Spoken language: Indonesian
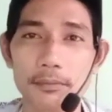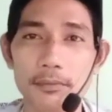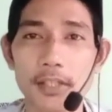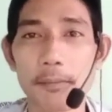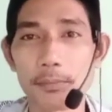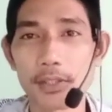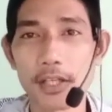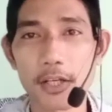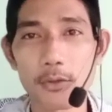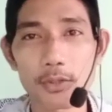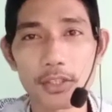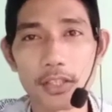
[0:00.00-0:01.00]
Tapi
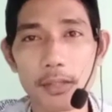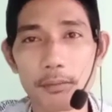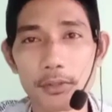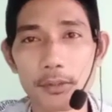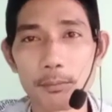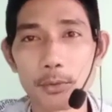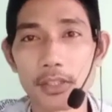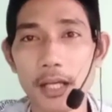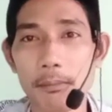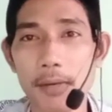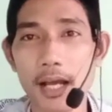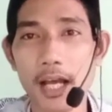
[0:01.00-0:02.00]
kalau kita menyebut
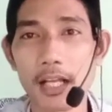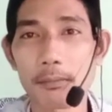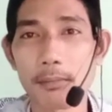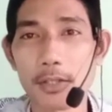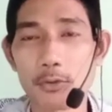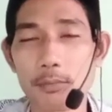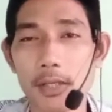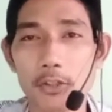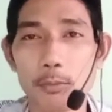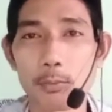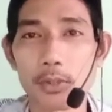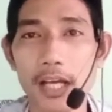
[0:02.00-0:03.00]
nama almarhum
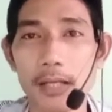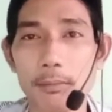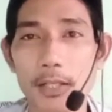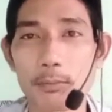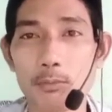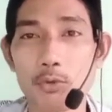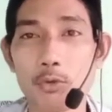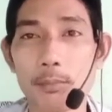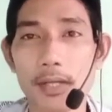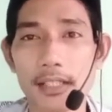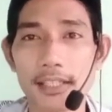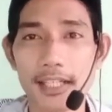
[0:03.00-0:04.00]
ataupun
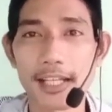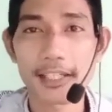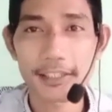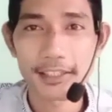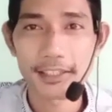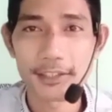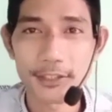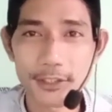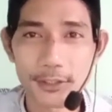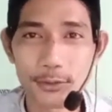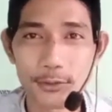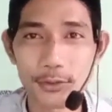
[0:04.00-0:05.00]
almarhumahnya lagi di
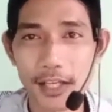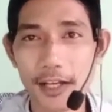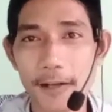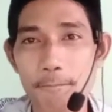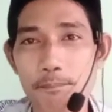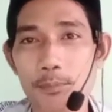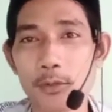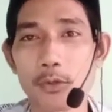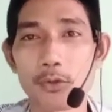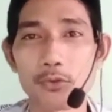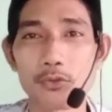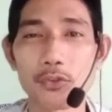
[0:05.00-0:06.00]
situ ya,
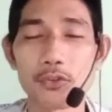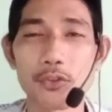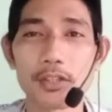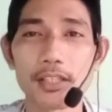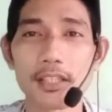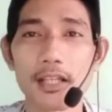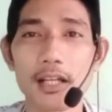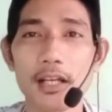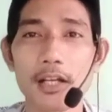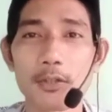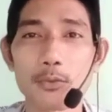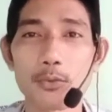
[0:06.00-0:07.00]
khususon
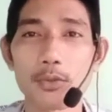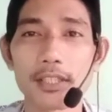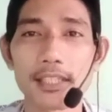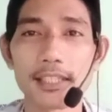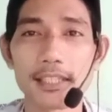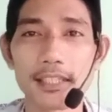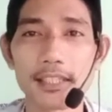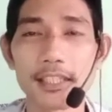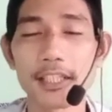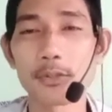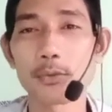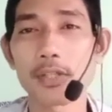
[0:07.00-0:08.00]
ila
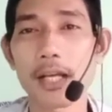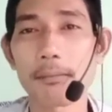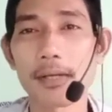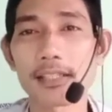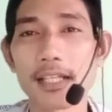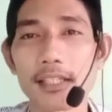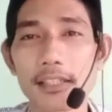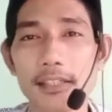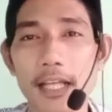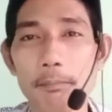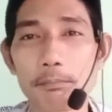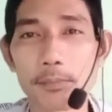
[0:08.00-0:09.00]
ruhihi itu namanya
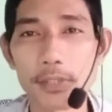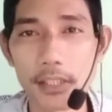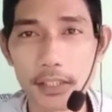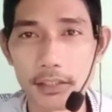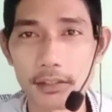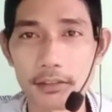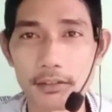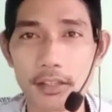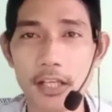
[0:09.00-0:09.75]
litabyin.